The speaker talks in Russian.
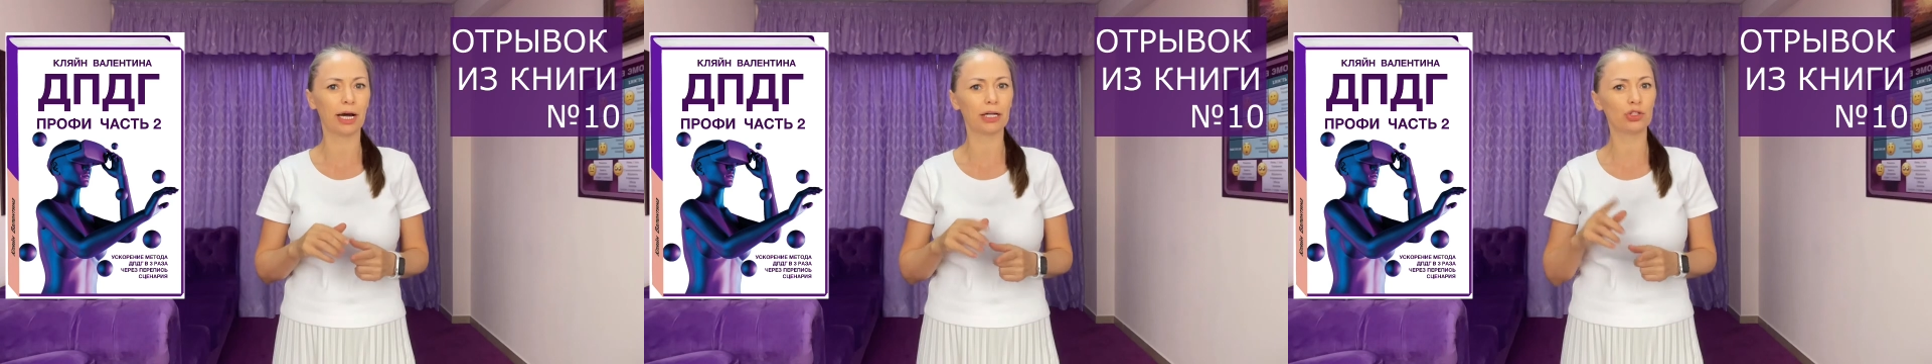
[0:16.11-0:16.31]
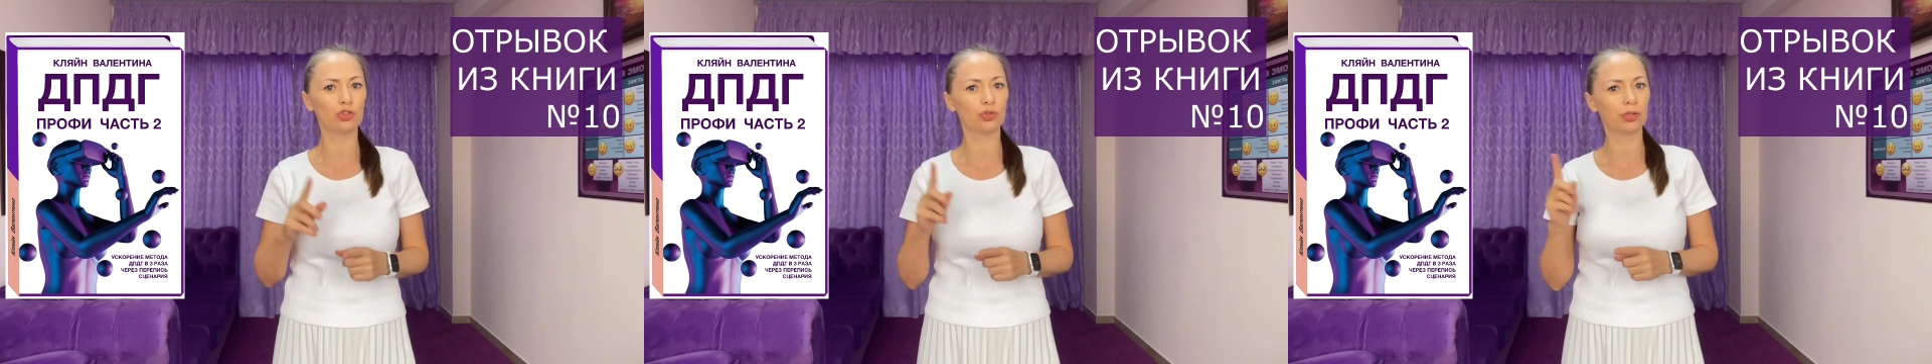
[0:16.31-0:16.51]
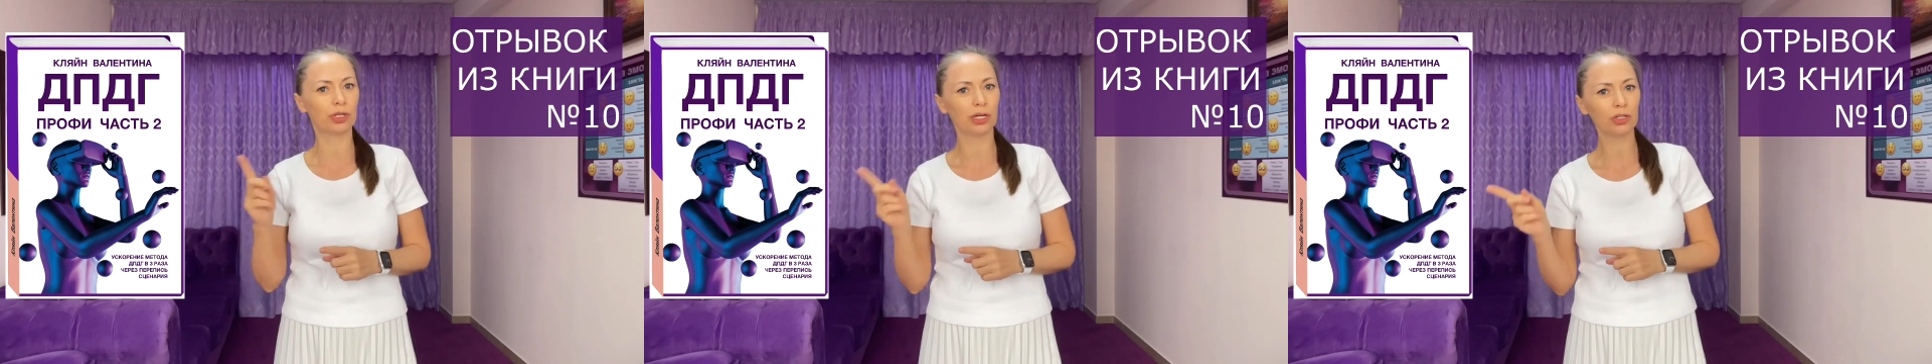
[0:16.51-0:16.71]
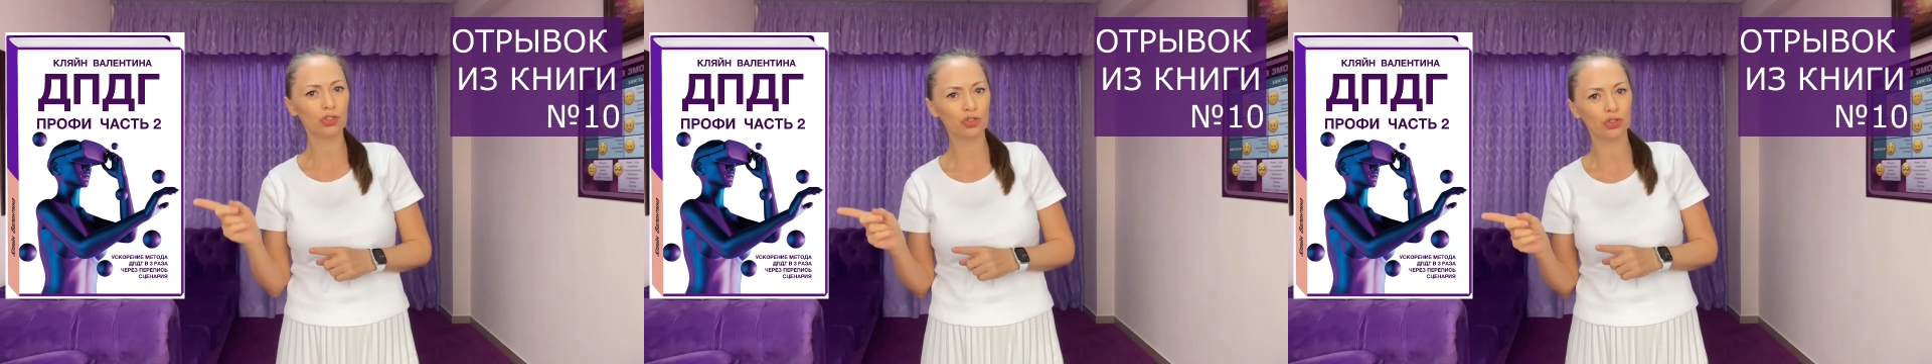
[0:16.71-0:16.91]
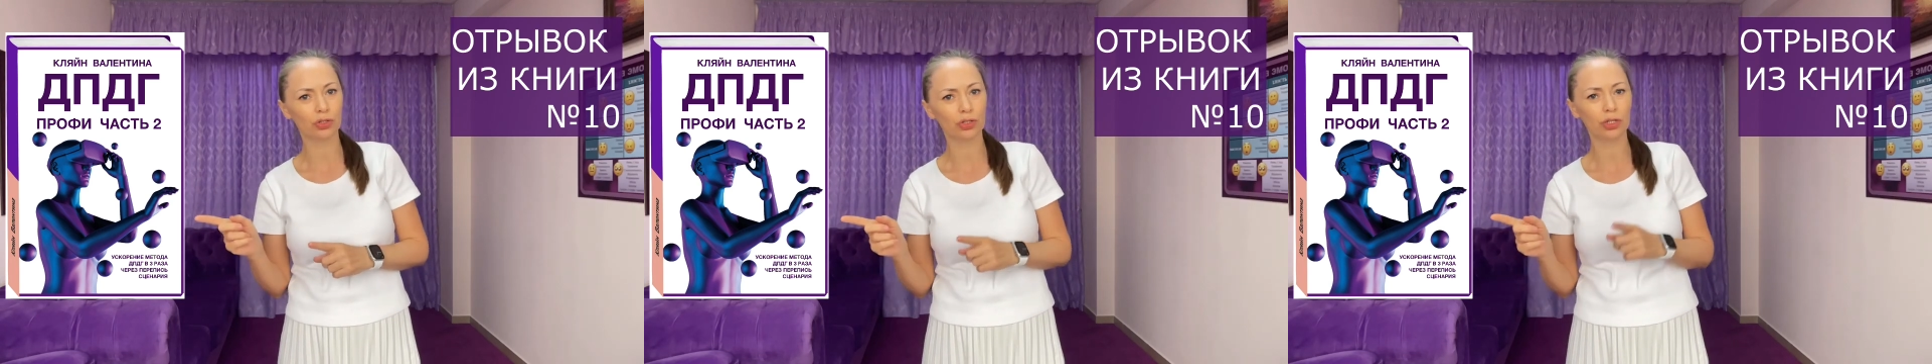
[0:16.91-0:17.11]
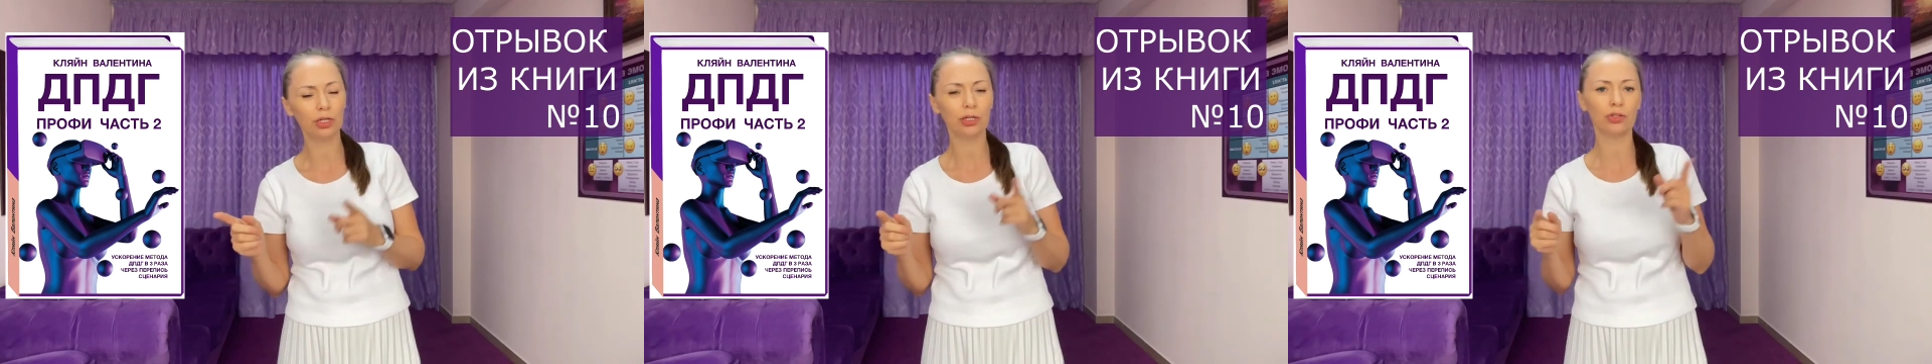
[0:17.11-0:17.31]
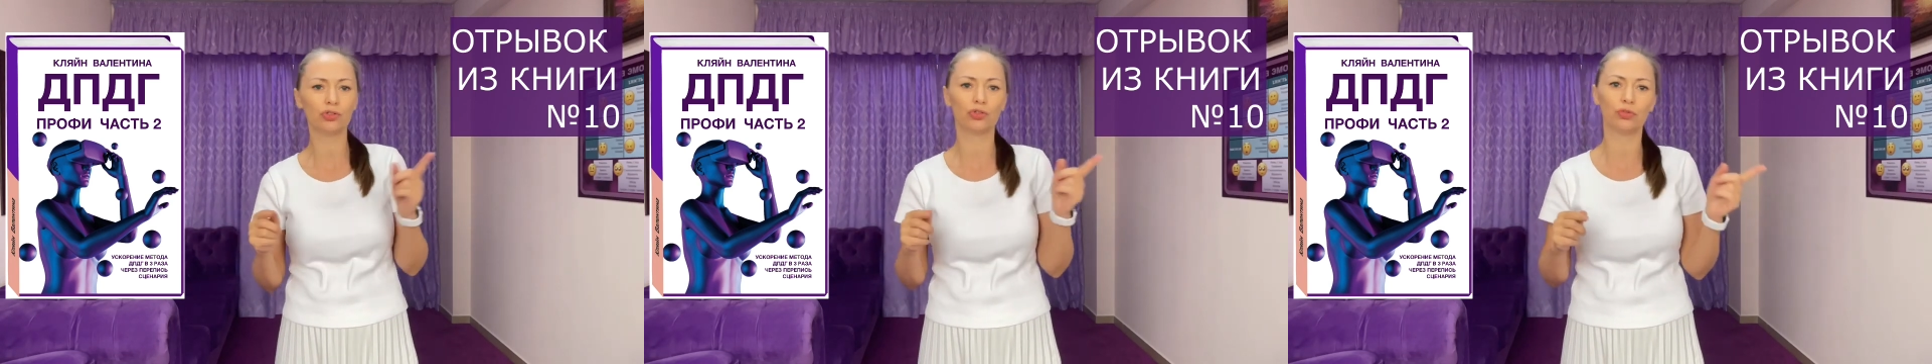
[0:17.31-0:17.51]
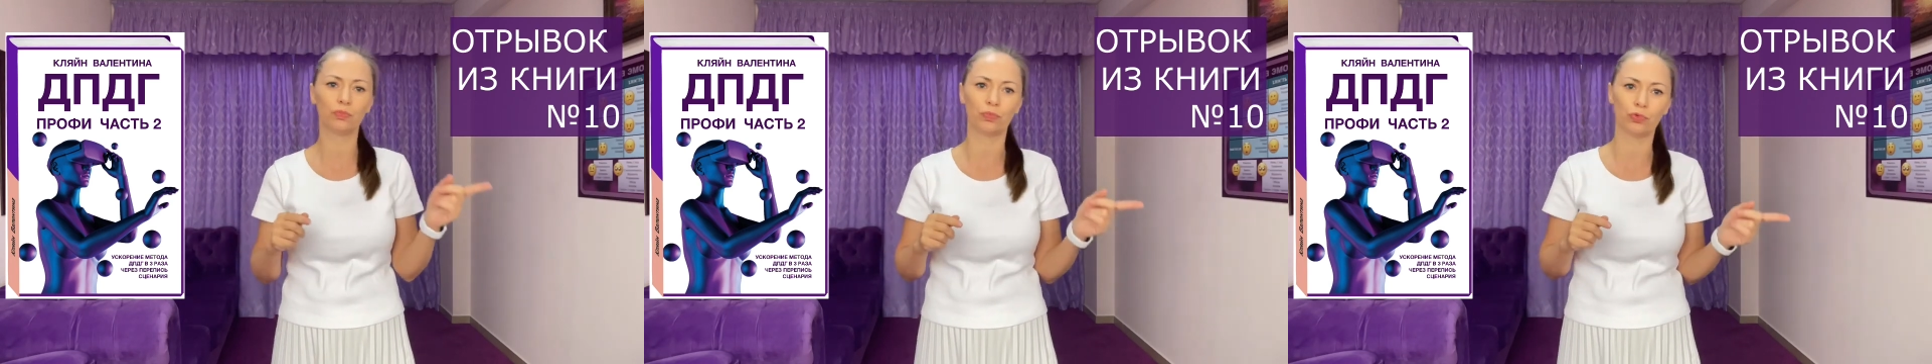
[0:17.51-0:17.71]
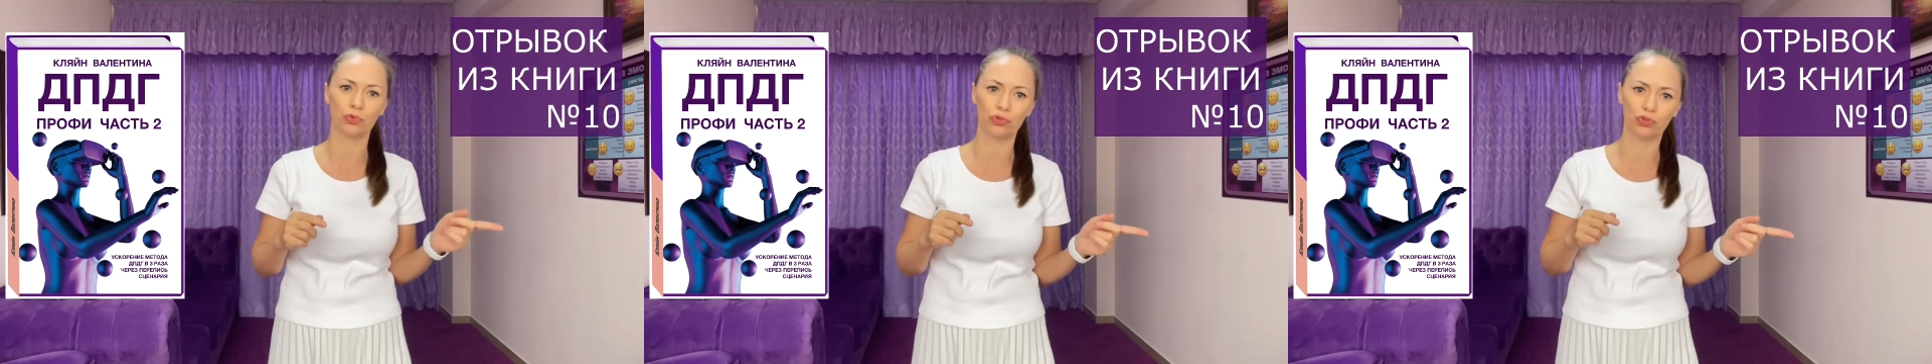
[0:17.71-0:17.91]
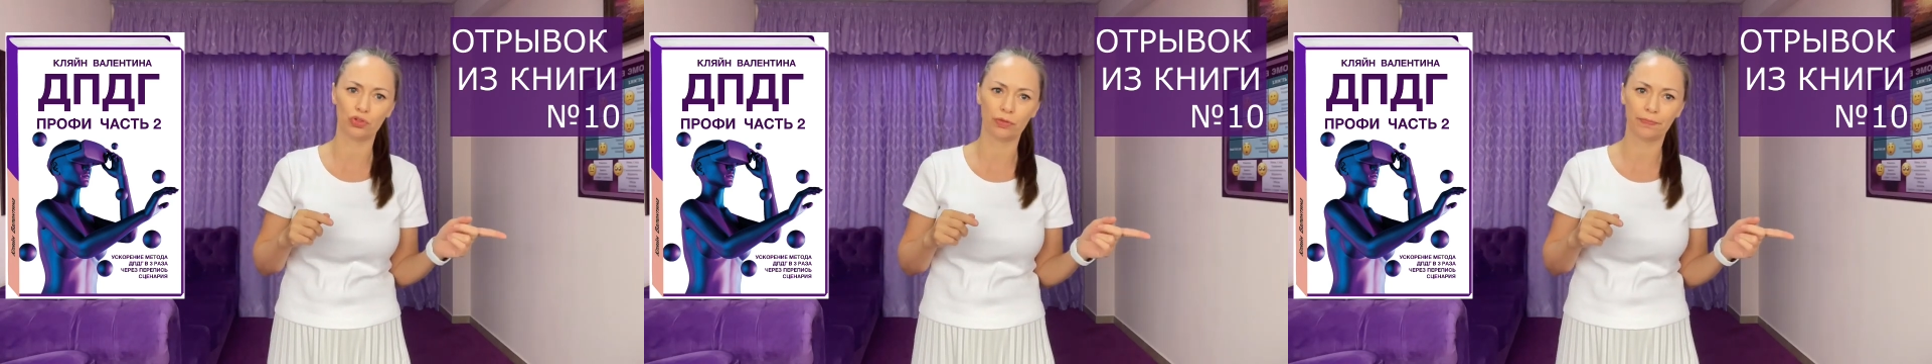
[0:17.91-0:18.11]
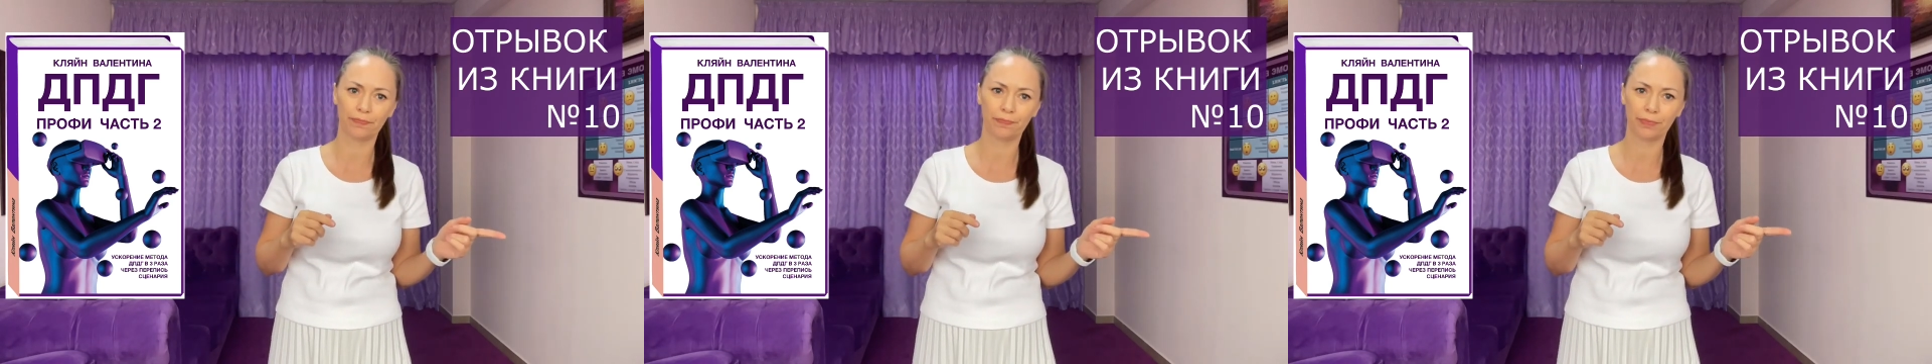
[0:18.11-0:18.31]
а чуть раньше или чуть позже.